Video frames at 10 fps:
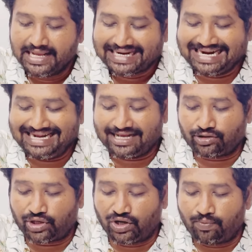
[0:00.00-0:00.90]

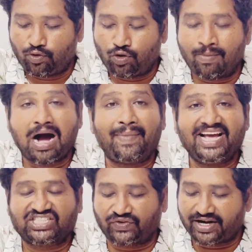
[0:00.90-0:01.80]
కళ్యాణదుర్గం
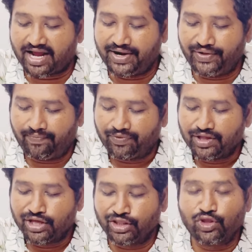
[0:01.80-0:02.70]
ఉమామహేశ్వర నాయుడు
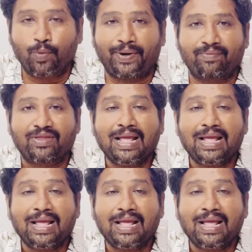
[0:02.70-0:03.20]
హిందూపురం